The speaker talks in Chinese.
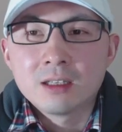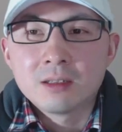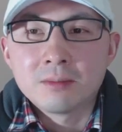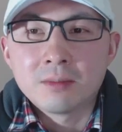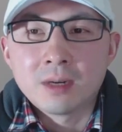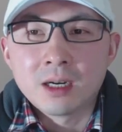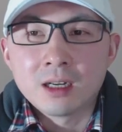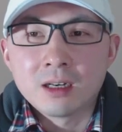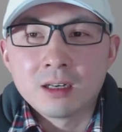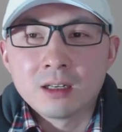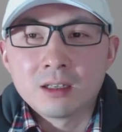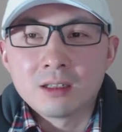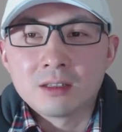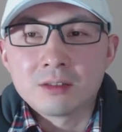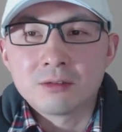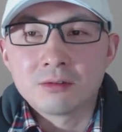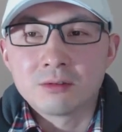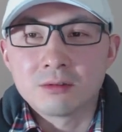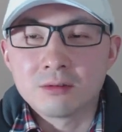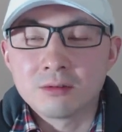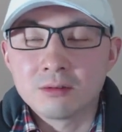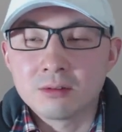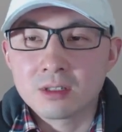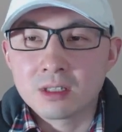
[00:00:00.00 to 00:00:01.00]
买了
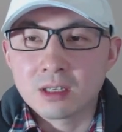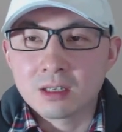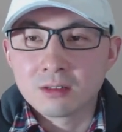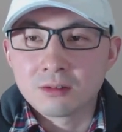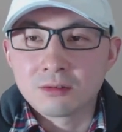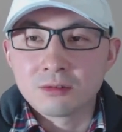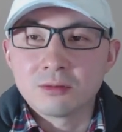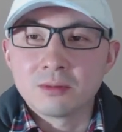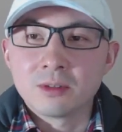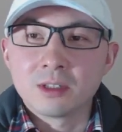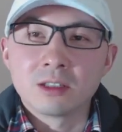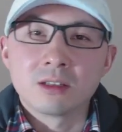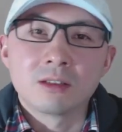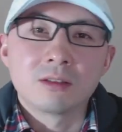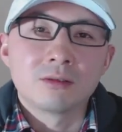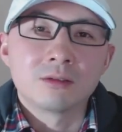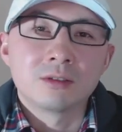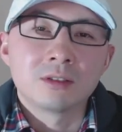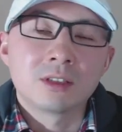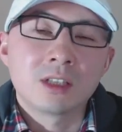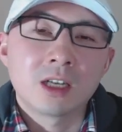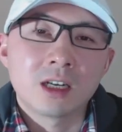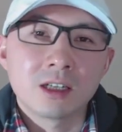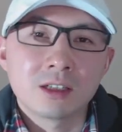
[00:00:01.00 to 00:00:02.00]
用于将毒品和
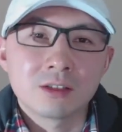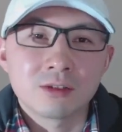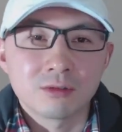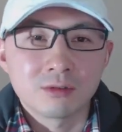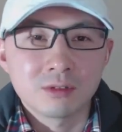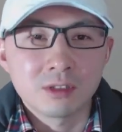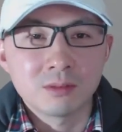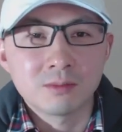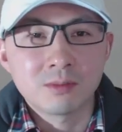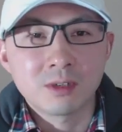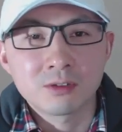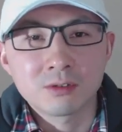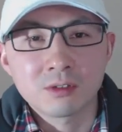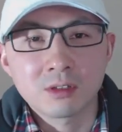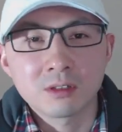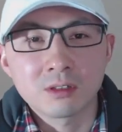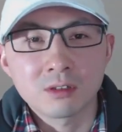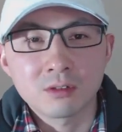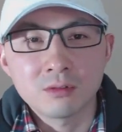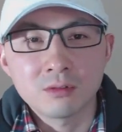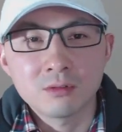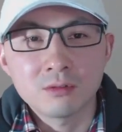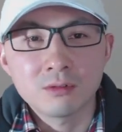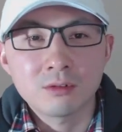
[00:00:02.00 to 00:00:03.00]
轮胎重新包装
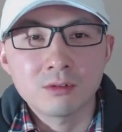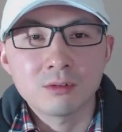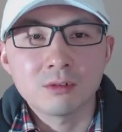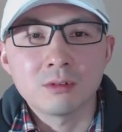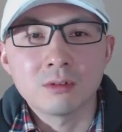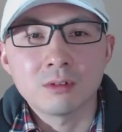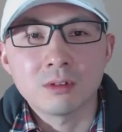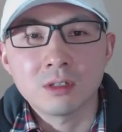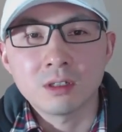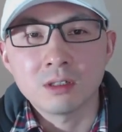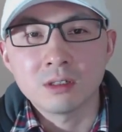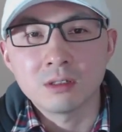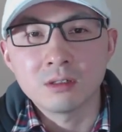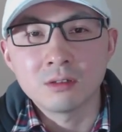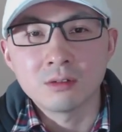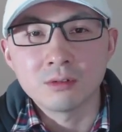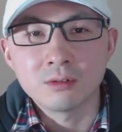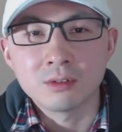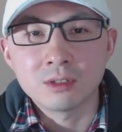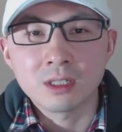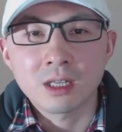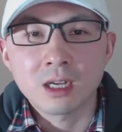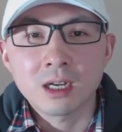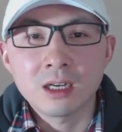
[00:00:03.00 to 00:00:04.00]
的工具，订购
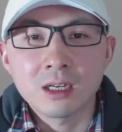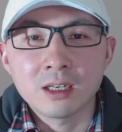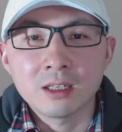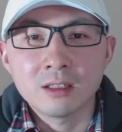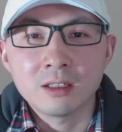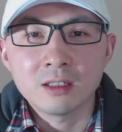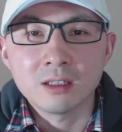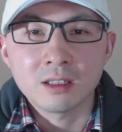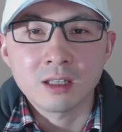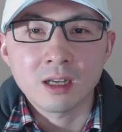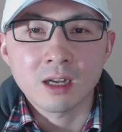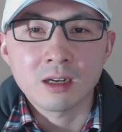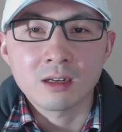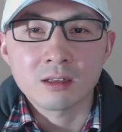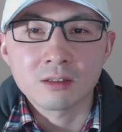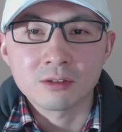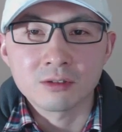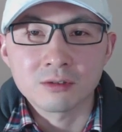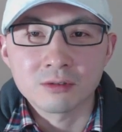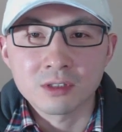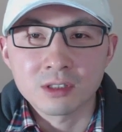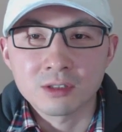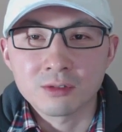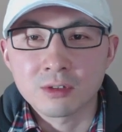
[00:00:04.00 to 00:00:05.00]
轮胎内胎二
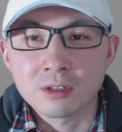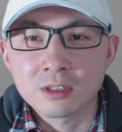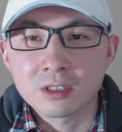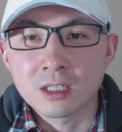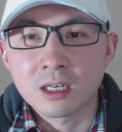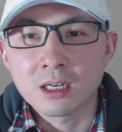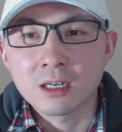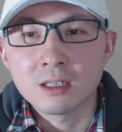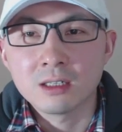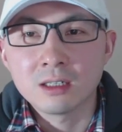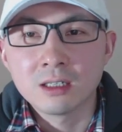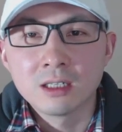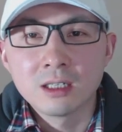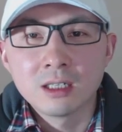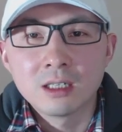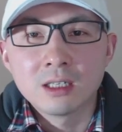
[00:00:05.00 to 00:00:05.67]
手集装箱。